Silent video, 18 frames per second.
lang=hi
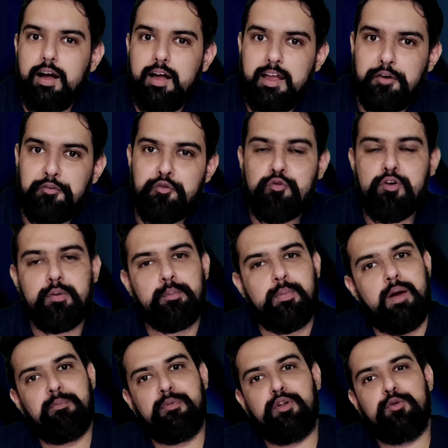हाय एवरीवन
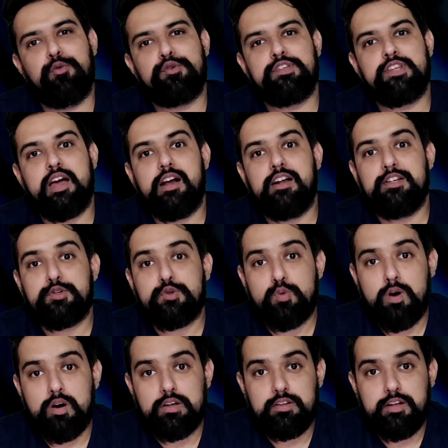मैं आपका दोस्त साहिर
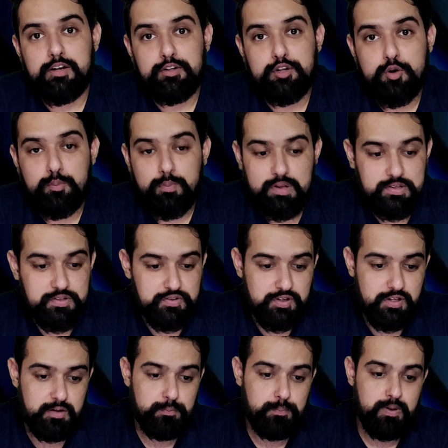स्वागत करता हूं अपने
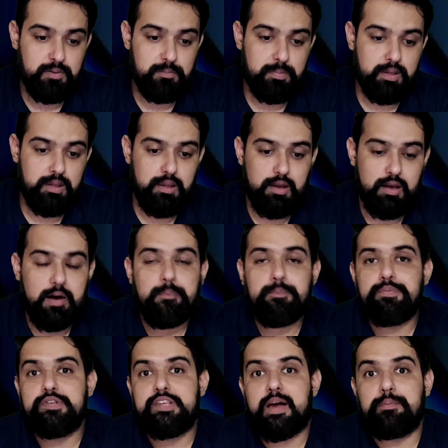चैनल पे भाई
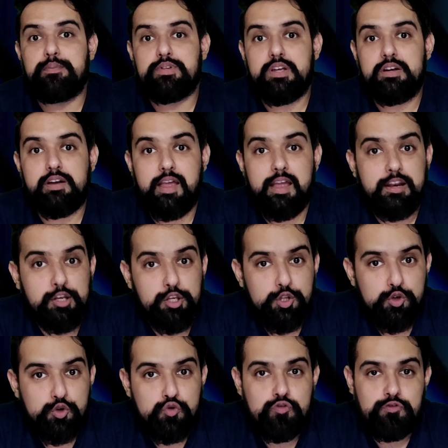अब सैमसंग का एक
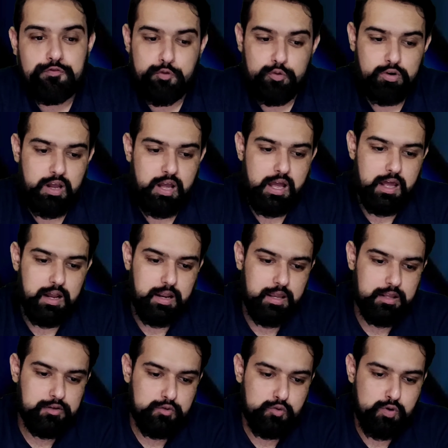न्यू फ़ोन आ
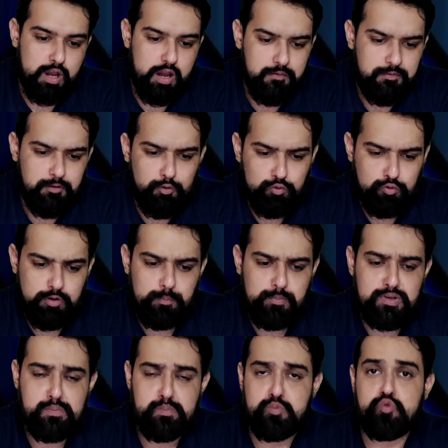रहा है जो काफ़ी लोग भी
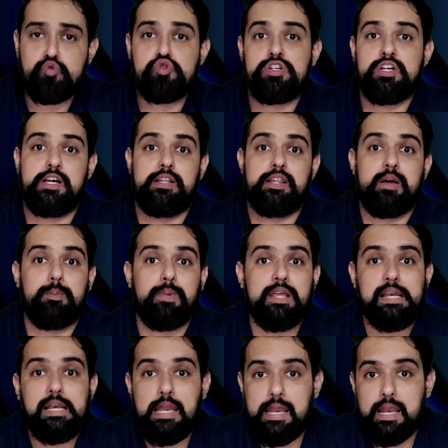मुझे पूछ रहे थे
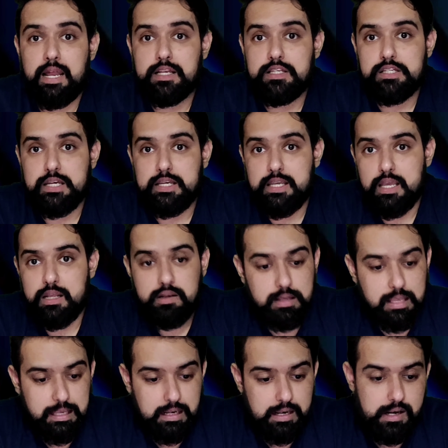हमें ये लेना चाहिए
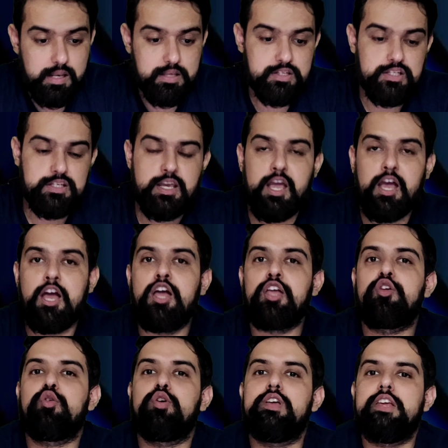नहीं लेना चाहिए
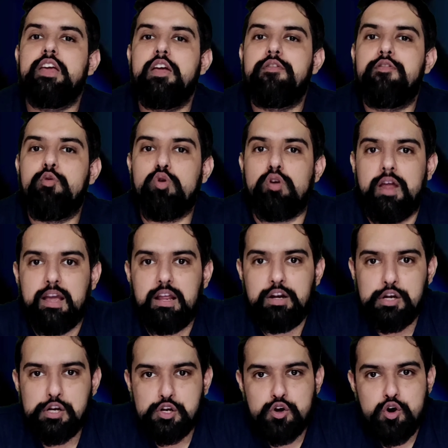क्योंकि ये फ़ोन है
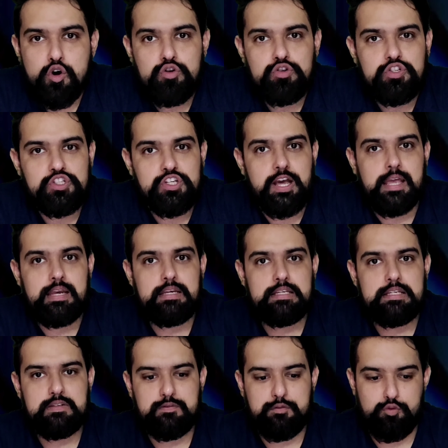एक नॉन
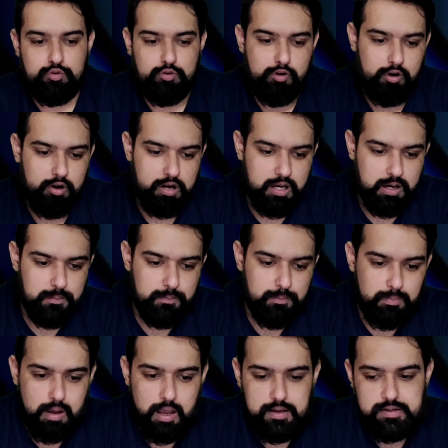चाइनीज़ फ़ोन और
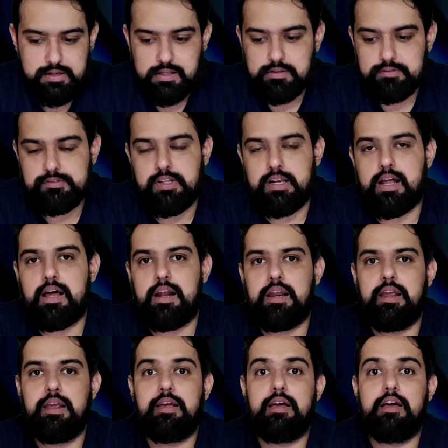हम आजकल चला
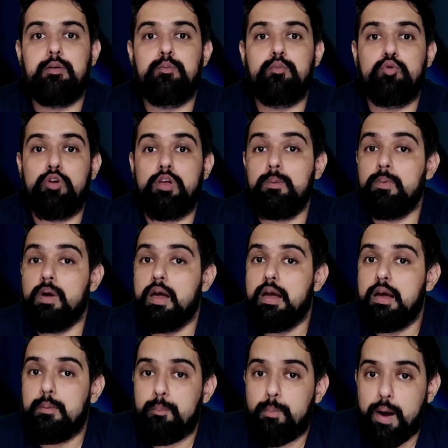रहे हैं एक मुहिम
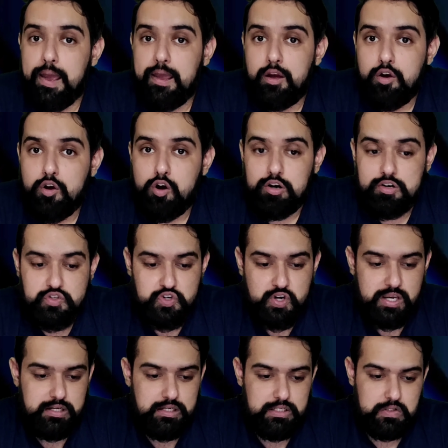बाइकॉट
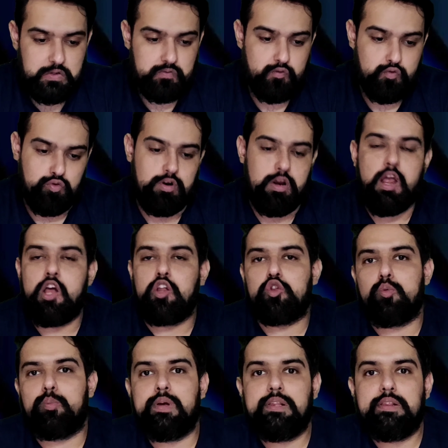चाइनीज़ फ़ोन
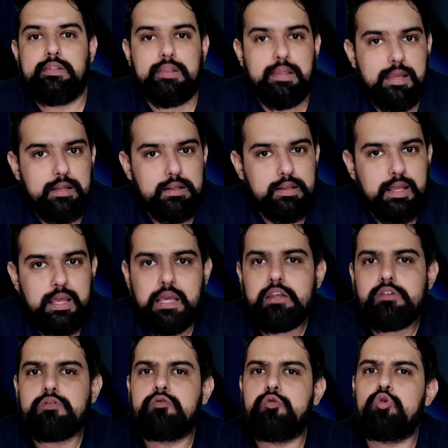तो भाई देखते
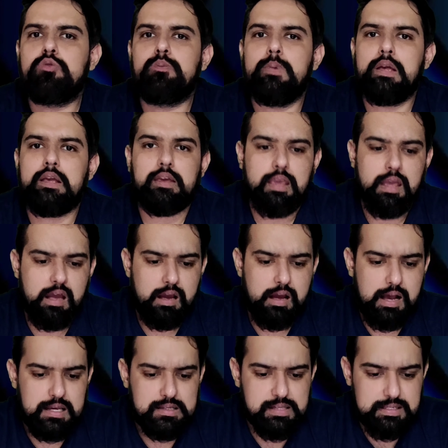हैं इस फ़ोन में क्या
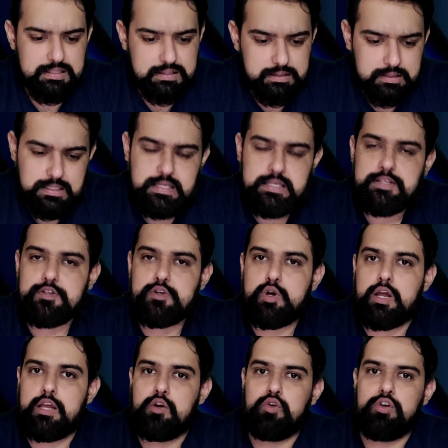खास है तीस
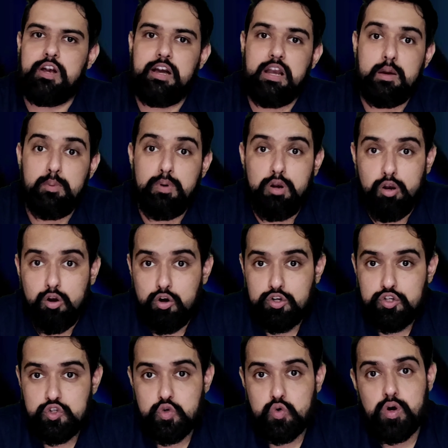जुलाई को इंडिया में
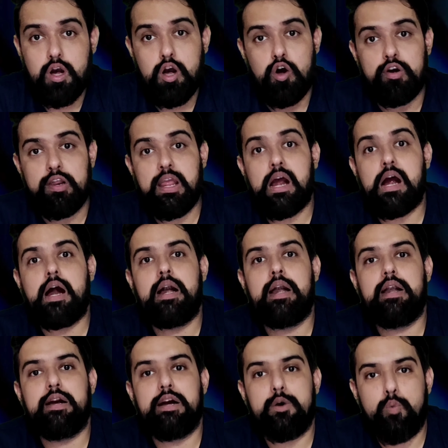लॉन्च होगा और ये
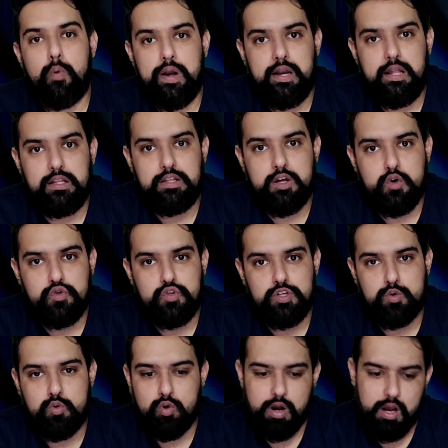अंडर ट्वेंटी
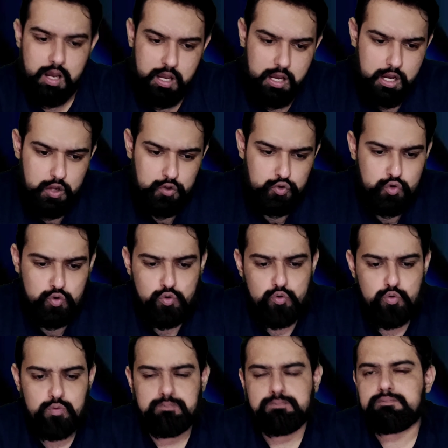होगा तो
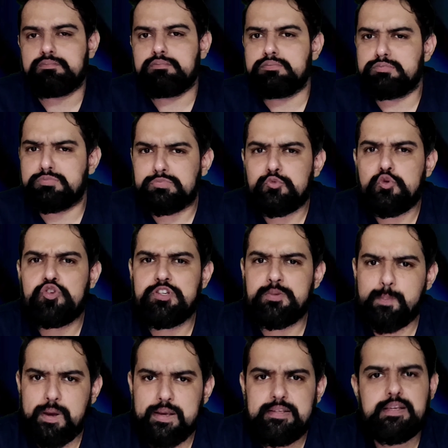
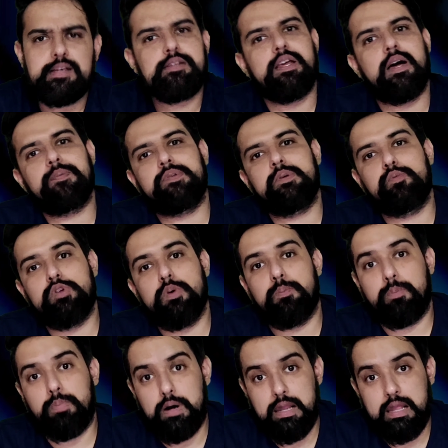कुछ स्पेक्स के हिसाब से मुझे
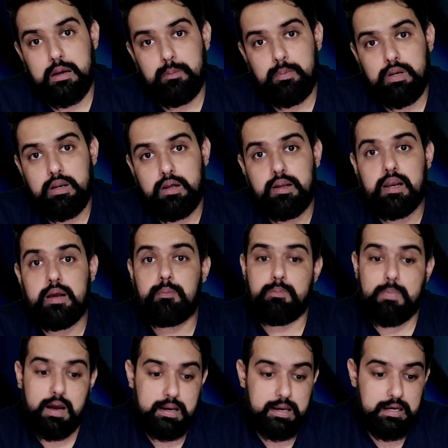बढ़िया भी लग रहा
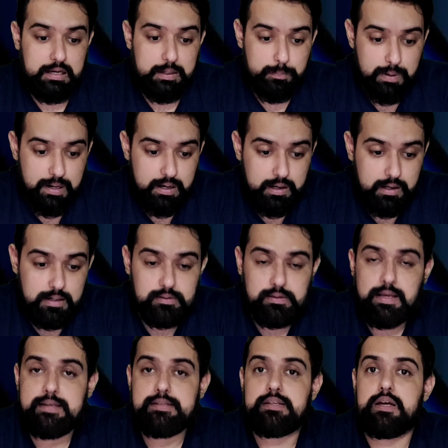है बाकी डिपेंड
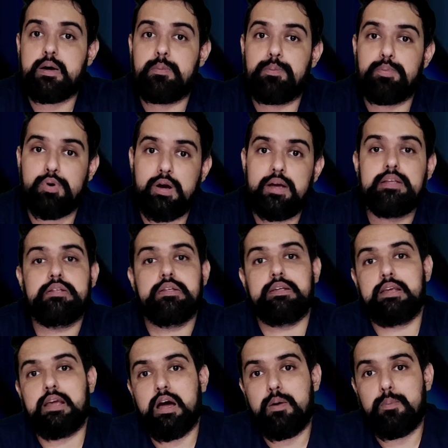करता है इसका
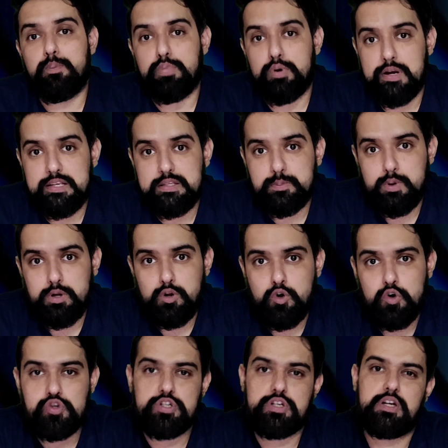प्राइस क्या प्राइस पे
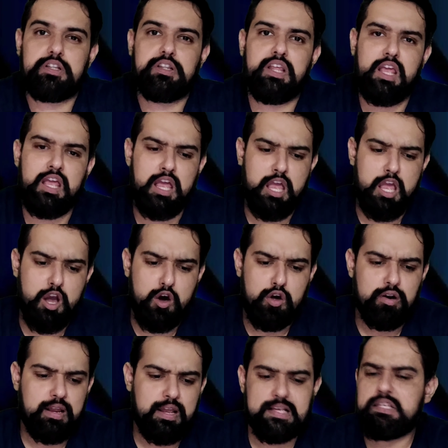लॉन्च करते हैं
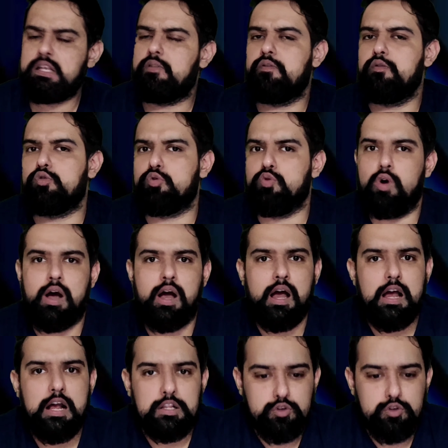और कैसा फ़ोन होगा